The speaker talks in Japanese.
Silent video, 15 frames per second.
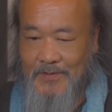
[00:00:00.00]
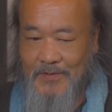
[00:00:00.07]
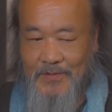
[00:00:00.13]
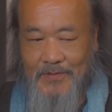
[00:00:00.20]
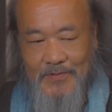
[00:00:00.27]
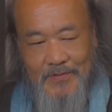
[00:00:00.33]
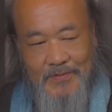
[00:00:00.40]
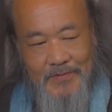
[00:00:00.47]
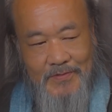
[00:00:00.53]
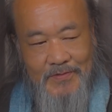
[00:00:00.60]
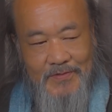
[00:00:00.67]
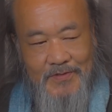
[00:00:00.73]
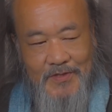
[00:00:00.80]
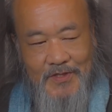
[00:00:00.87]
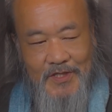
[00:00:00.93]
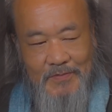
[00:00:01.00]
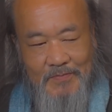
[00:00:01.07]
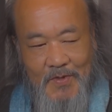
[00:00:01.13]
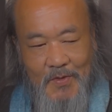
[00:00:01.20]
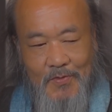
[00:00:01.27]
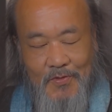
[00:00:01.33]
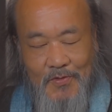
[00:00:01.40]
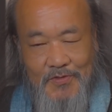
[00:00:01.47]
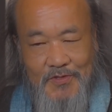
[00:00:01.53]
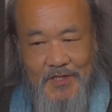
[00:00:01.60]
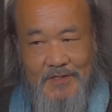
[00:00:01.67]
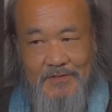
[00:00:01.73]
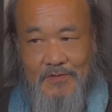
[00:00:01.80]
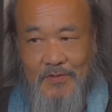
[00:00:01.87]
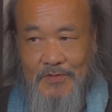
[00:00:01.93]
この今起こっ
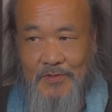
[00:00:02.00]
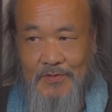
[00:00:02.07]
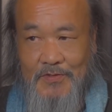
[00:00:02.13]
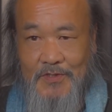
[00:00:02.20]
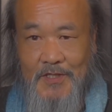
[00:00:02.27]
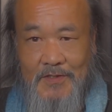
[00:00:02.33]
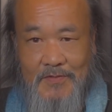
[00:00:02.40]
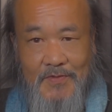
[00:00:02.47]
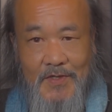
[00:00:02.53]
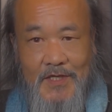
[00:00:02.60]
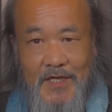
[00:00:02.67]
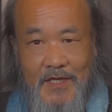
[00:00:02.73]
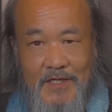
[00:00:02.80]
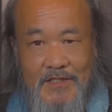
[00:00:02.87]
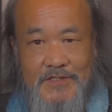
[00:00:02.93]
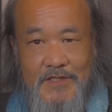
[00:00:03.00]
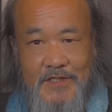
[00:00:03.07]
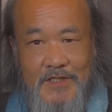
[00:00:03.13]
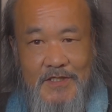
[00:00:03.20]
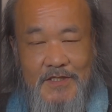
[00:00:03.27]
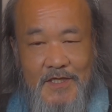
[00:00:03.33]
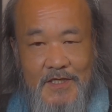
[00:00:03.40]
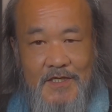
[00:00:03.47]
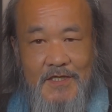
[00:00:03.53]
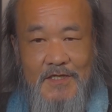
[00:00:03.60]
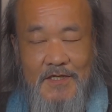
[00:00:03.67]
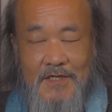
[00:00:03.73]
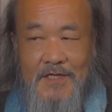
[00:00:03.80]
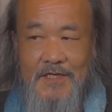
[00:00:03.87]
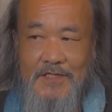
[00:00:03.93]
てることってのは経済的
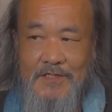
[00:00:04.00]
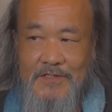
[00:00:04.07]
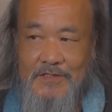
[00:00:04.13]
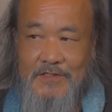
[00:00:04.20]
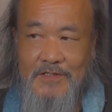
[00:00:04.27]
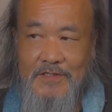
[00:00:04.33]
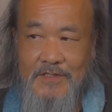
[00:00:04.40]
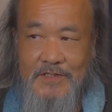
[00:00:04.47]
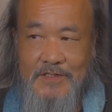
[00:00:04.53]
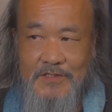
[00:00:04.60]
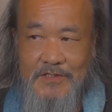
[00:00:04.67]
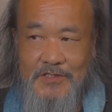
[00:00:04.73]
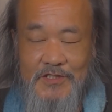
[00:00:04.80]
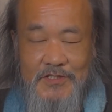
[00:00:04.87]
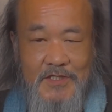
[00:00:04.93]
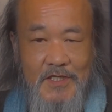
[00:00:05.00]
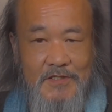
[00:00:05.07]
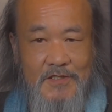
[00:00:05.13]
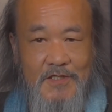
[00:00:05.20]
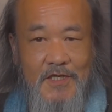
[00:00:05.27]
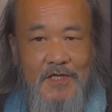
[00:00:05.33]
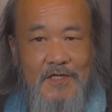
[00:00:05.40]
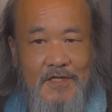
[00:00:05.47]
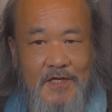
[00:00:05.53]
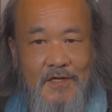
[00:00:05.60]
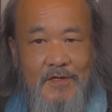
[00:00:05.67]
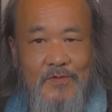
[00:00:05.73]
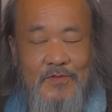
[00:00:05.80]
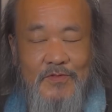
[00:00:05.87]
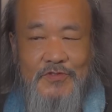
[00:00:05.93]
な資産的
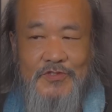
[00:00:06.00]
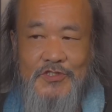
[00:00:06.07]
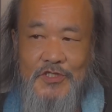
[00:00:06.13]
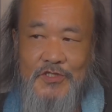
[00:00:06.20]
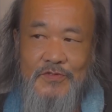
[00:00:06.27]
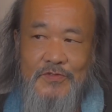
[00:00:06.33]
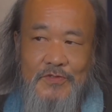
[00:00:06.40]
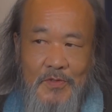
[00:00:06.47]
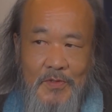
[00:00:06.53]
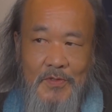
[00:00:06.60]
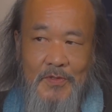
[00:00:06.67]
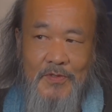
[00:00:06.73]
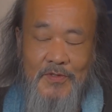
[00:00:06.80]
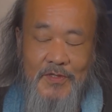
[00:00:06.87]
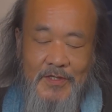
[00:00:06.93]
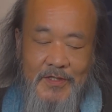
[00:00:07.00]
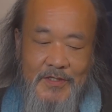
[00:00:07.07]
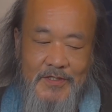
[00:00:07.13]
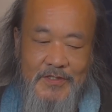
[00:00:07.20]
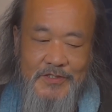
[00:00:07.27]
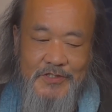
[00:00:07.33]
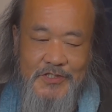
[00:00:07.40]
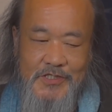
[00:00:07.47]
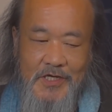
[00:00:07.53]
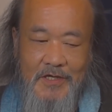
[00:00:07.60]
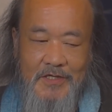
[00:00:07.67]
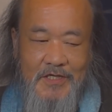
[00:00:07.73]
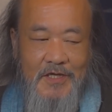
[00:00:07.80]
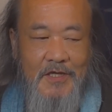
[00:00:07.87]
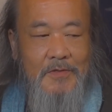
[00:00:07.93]
なこの地球の支
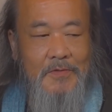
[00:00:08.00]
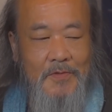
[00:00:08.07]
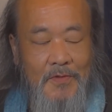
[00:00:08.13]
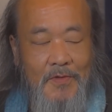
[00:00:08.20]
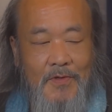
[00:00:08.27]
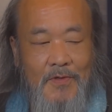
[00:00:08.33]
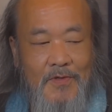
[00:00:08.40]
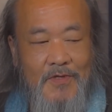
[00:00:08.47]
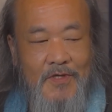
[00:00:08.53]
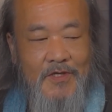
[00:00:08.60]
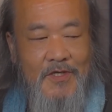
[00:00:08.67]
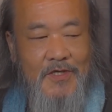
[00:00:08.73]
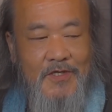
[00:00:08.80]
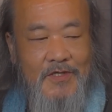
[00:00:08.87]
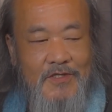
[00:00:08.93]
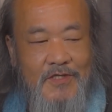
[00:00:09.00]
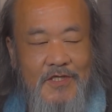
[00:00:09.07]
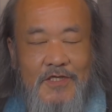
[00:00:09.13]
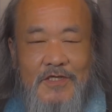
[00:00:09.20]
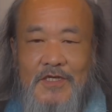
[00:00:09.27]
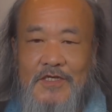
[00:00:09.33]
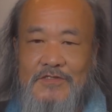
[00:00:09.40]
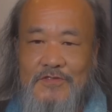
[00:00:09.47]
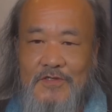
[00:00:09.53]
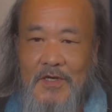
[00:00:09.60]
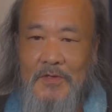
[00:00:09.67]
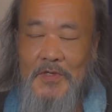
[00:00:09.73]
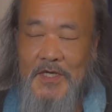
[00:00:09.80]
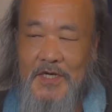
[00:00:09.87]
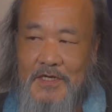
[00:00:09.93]
配権を DS
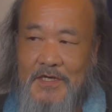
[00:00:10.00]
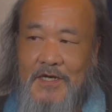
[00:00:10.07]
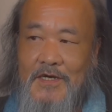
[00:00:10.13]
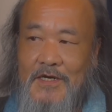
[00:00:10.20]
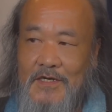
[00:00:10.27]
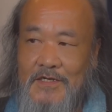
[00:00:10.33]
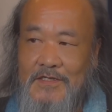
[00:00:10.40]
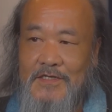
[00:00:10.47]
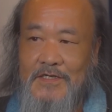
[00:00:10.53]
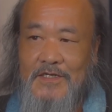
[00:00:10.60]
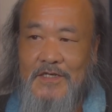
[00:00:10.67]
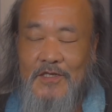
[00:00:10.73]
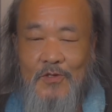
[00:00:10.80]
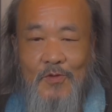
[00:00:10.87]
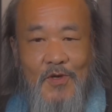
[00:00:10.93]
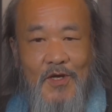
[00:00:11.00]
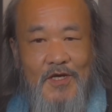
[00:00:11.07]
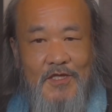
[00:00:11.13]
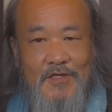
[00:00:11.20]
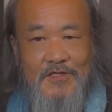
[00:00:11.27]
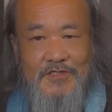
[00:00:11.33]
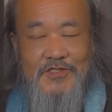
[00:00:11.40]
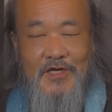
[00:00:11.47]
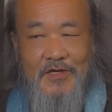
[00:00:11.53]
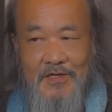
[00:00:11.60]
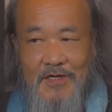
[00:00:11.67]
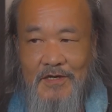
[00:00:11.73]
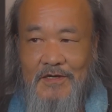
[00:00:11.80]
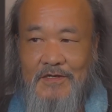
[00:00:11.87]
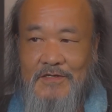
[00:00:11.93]
側からトカゲたちか
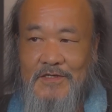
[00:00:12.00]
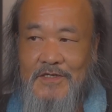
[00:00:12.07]
ら